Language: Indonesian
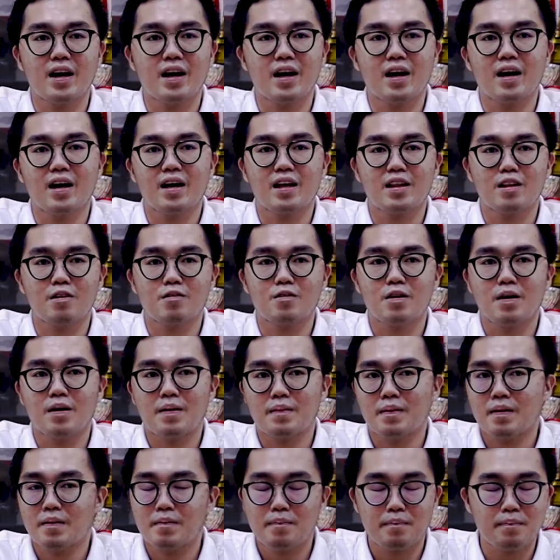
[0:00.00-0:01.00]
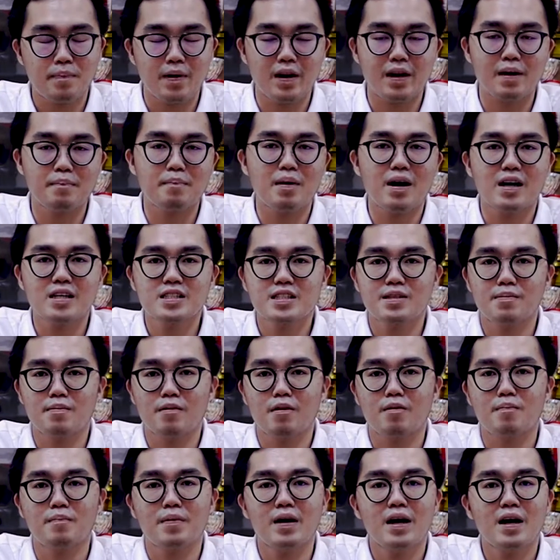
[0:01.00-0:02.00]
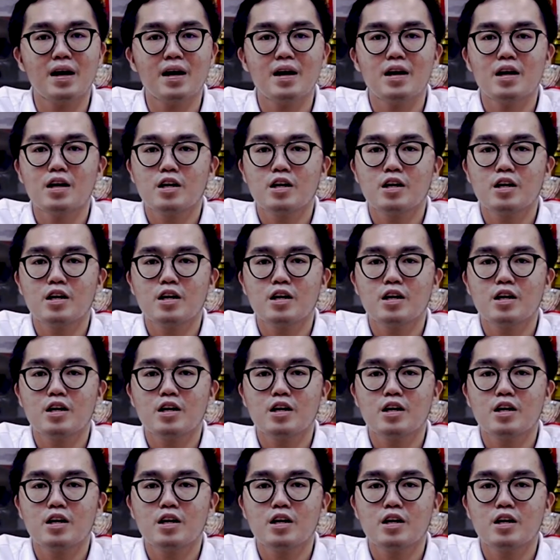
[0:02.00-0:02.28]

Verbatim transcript: yang kita udah pernah bahas sebelumnya,